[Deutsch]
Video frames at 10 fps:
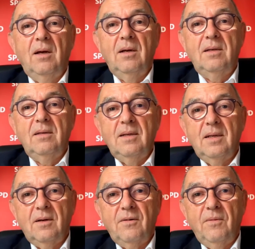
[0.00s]

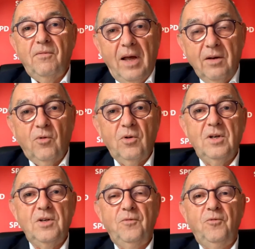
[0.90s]
der
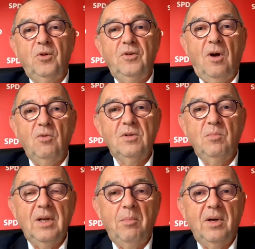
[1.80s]
Verantwortliche für
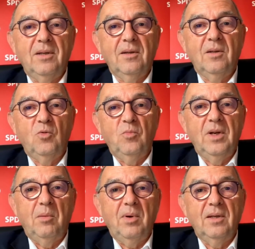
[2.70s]
1000 Mitarbeiterinnen und
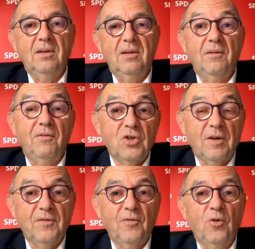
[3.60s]
Mitarbeiter in der
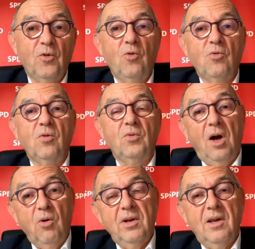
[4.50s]
Wirtschaftsförderung und
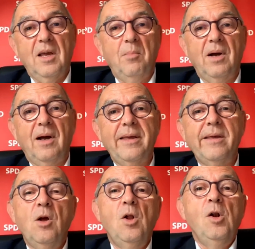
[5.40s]
auch in der
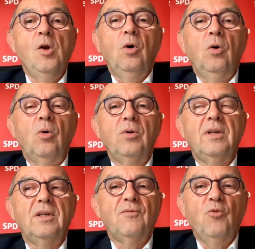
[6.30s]
Kämmerei.
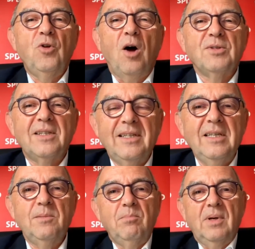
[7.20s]
Und ich würde aus
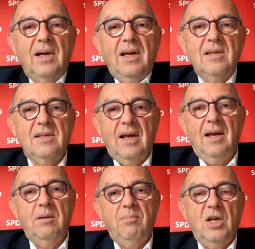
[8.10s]
diesem Bereich
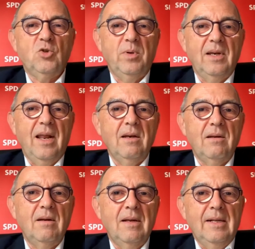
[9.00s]
ein Beispiel
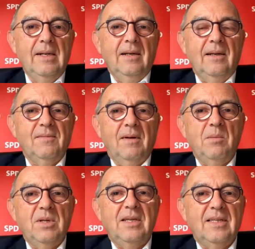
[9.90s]
nennen. Das war
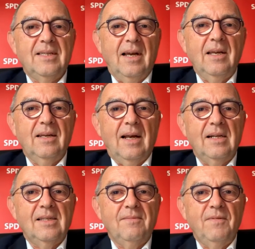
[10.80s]
nämlich die Zeit,
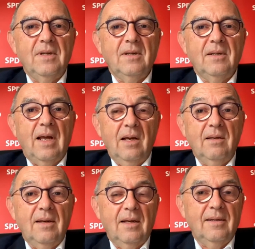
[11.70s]
als wir
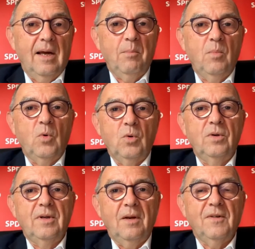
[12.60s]
nachgedacht haben
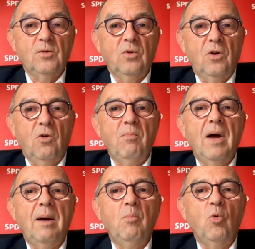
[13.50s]
und etwas
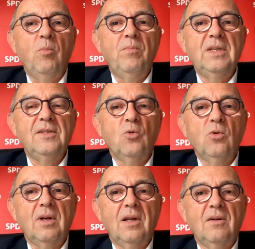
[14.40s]
unternommen haben, um die
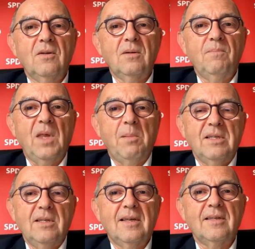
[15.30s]
sogenannte,
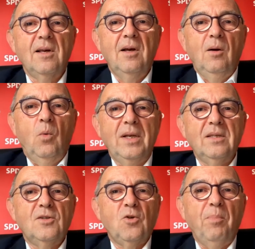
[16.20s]
damals hieß das
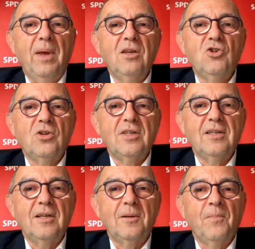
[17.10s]

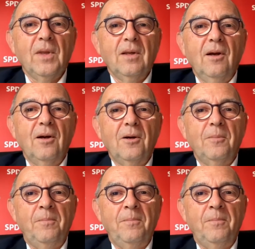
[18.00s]
One-Stop-Agency äh,